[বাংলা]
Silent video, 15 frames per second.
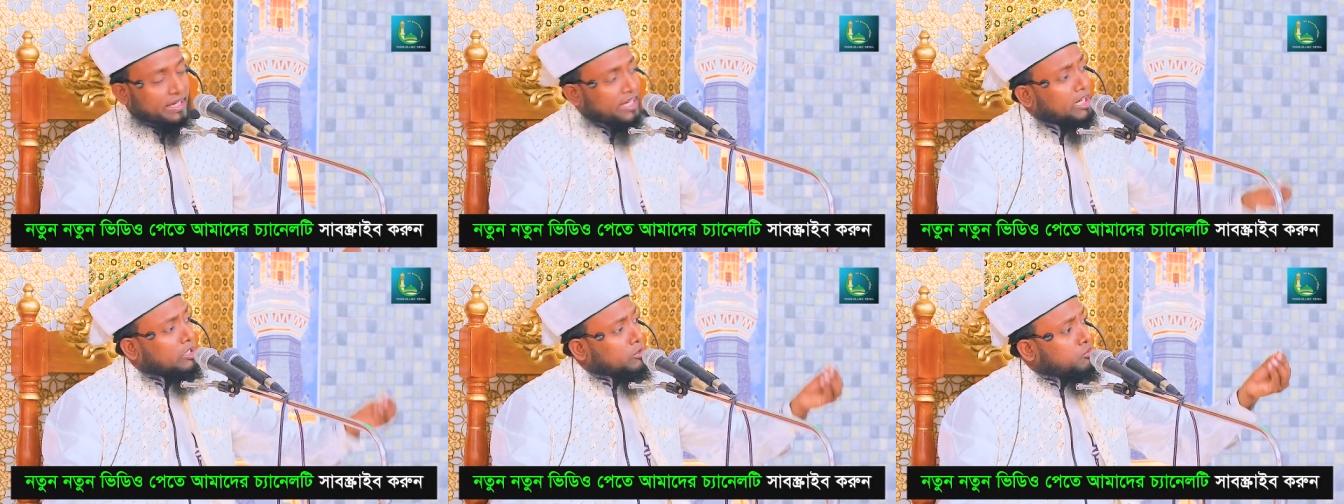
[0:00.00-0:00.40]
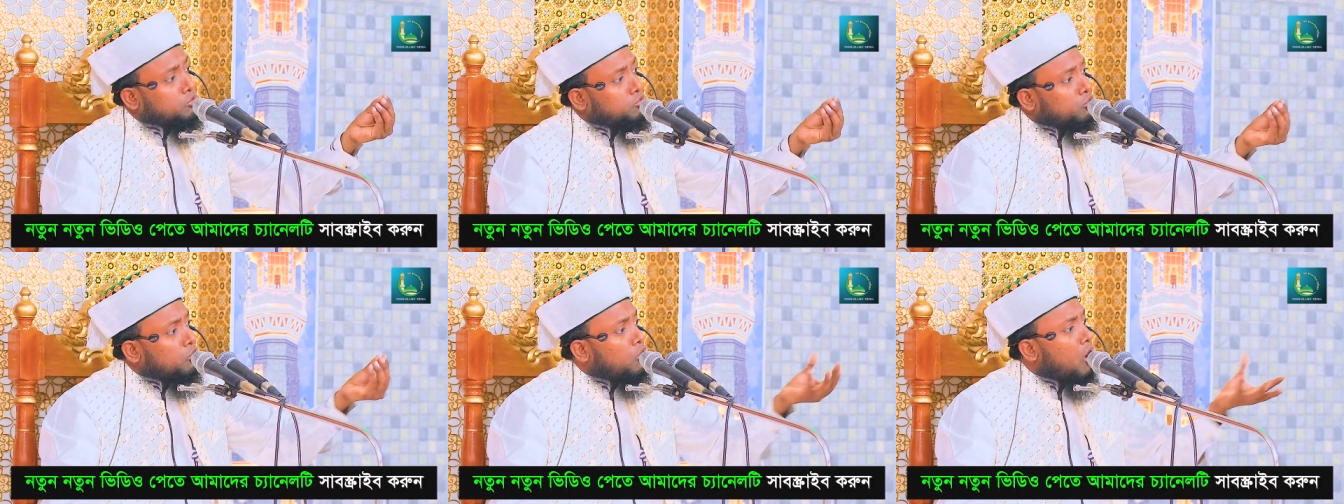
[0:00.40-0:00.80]
একটু
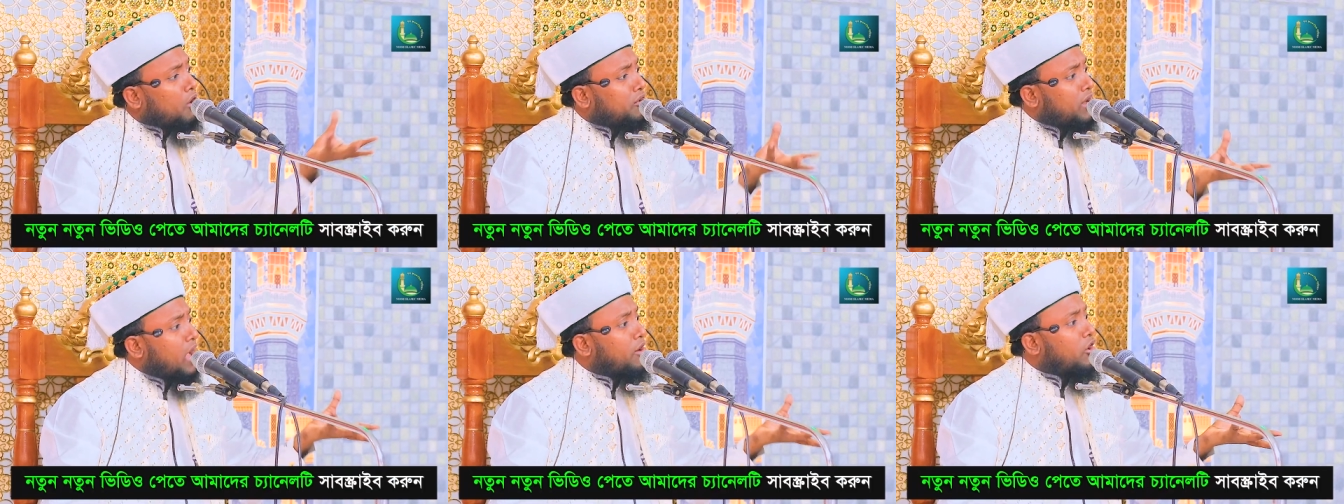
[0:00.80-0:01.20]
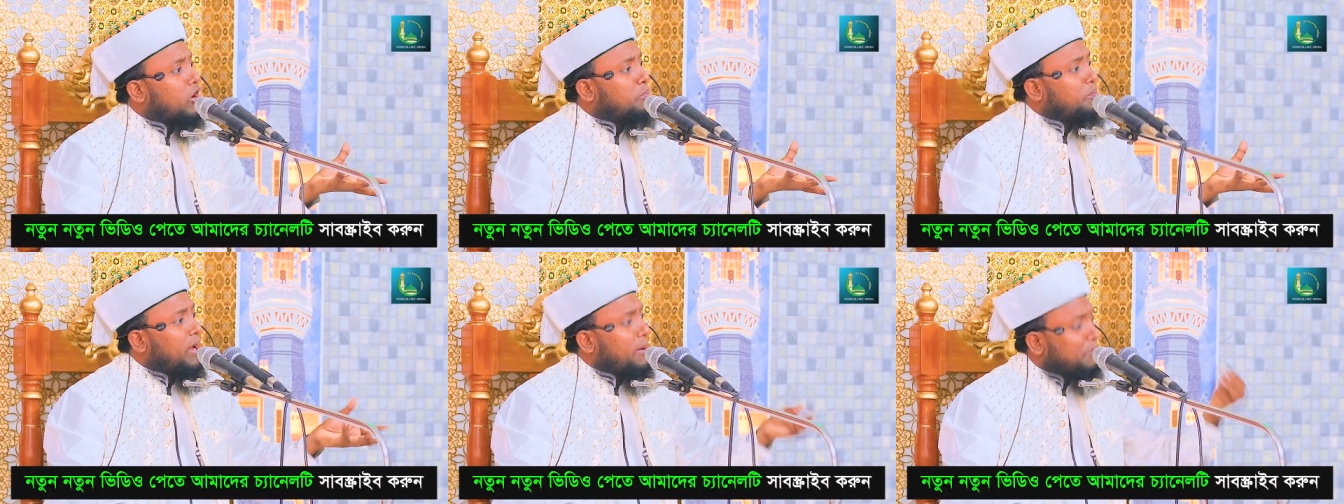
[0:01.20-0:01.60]
দুর্ঘটনা
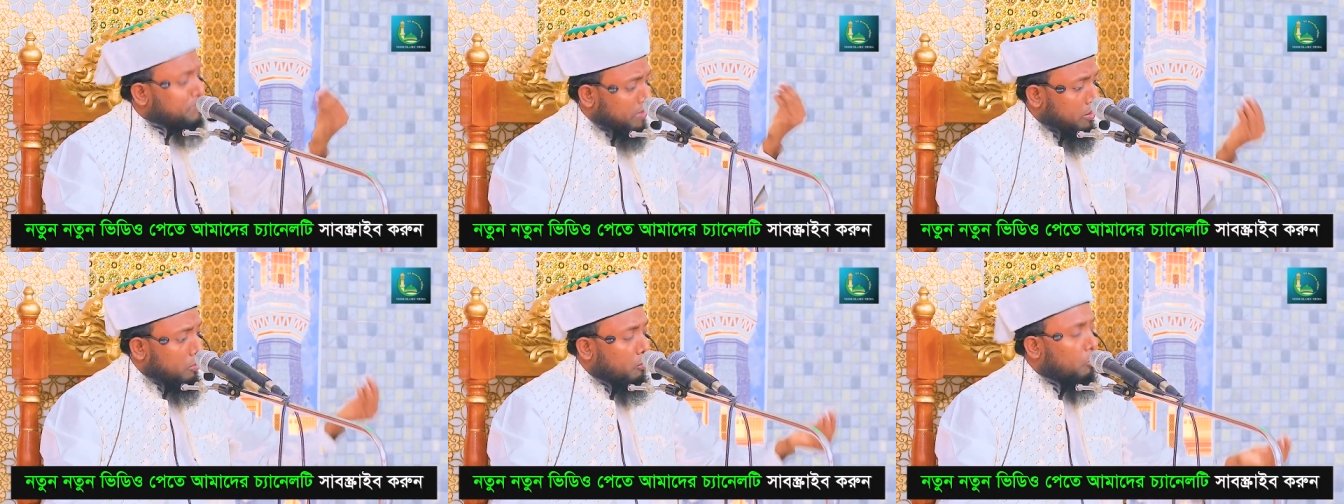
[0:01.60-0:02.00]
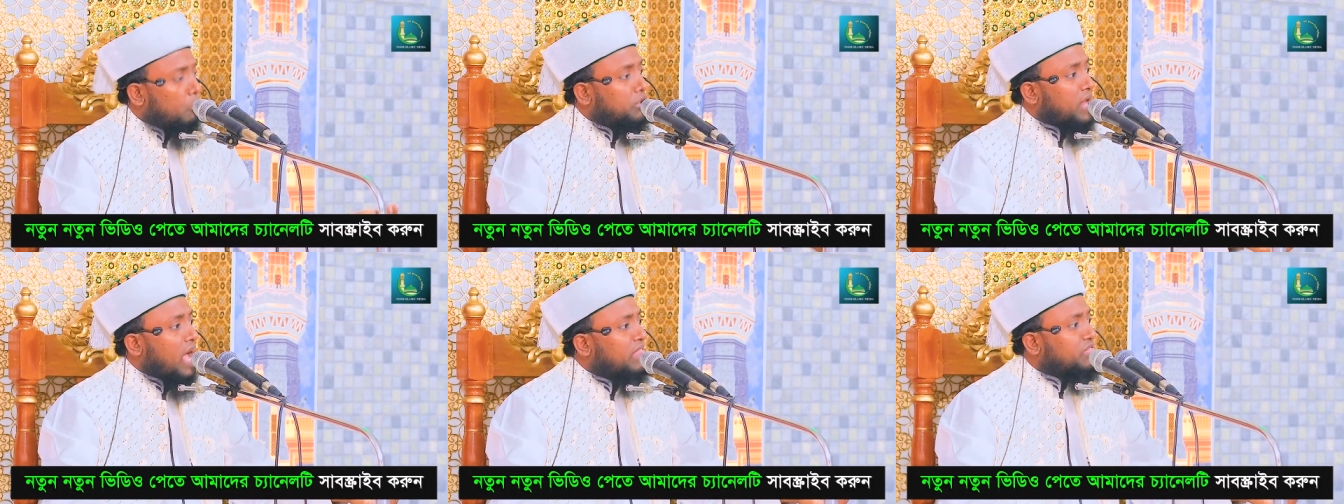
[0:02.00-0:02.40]
ঘটবে
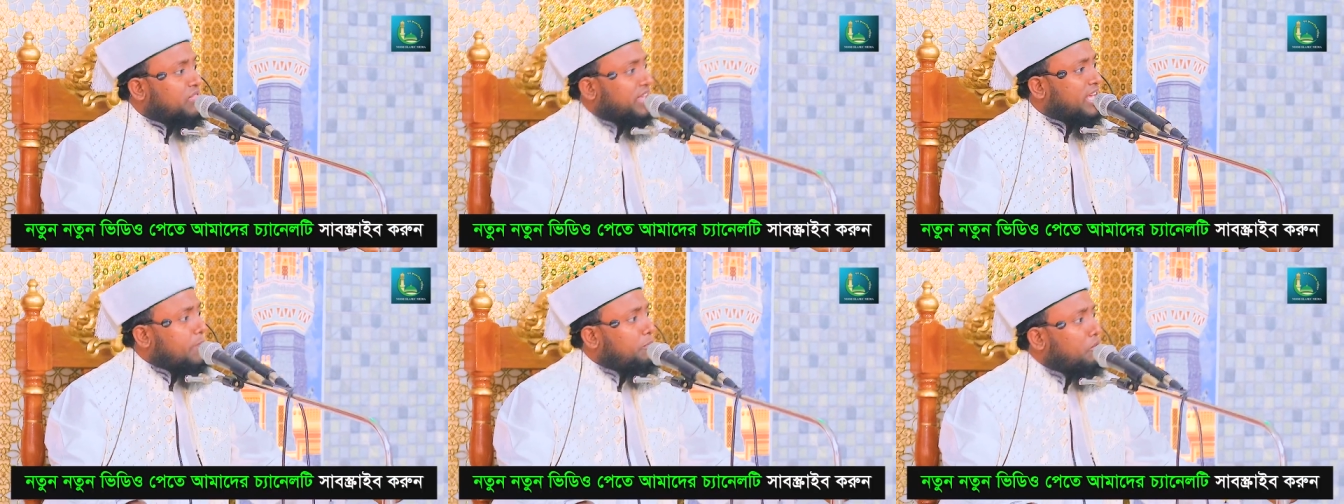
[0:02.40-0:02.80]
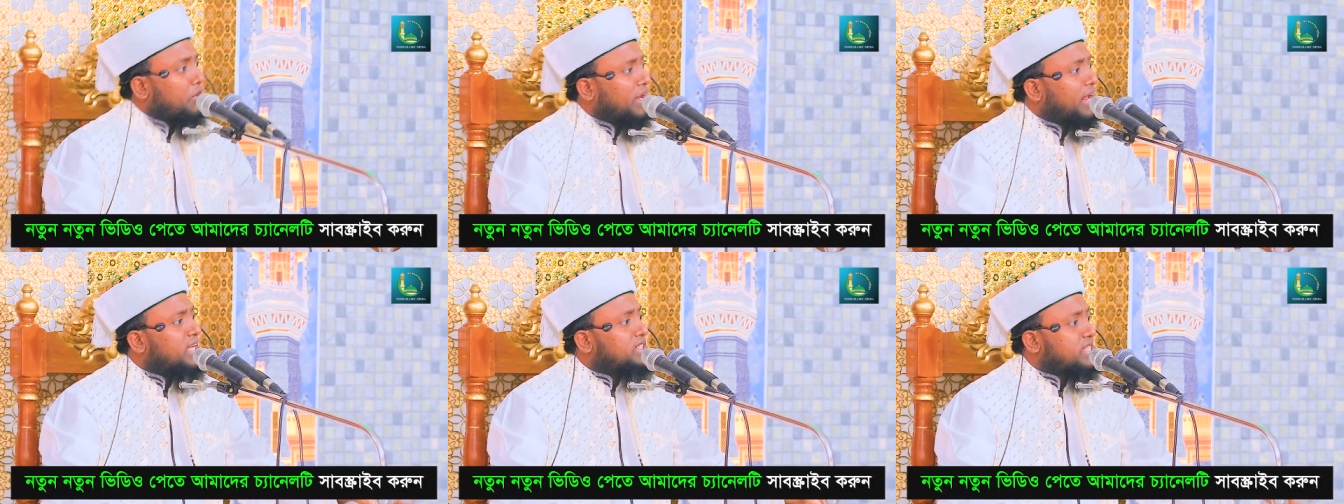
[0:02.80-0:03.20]
ওঠার থেকে
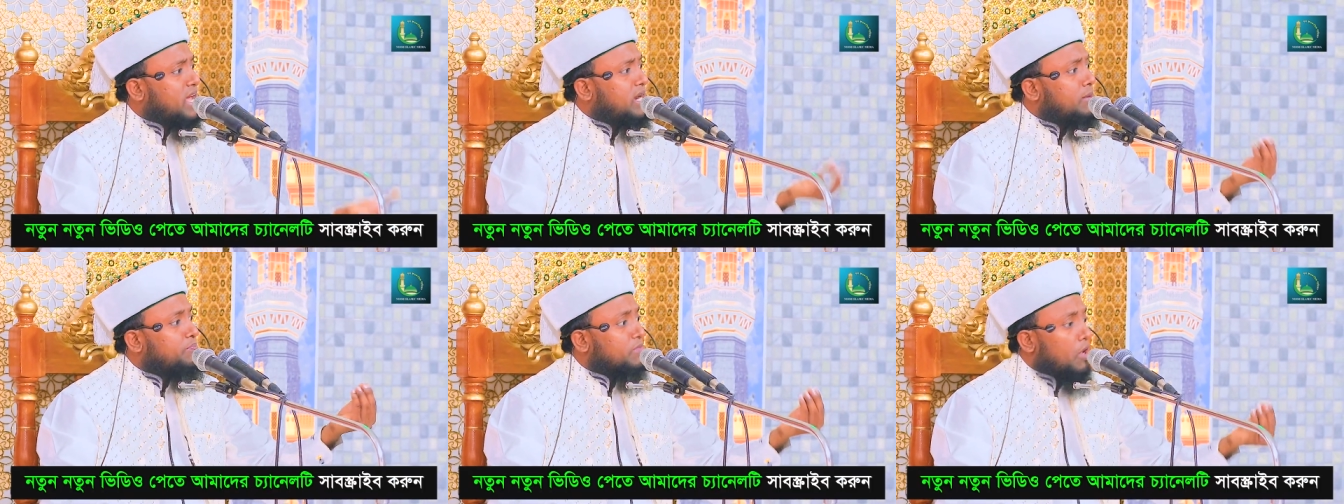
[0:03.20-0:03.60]
পড়ে গেছেন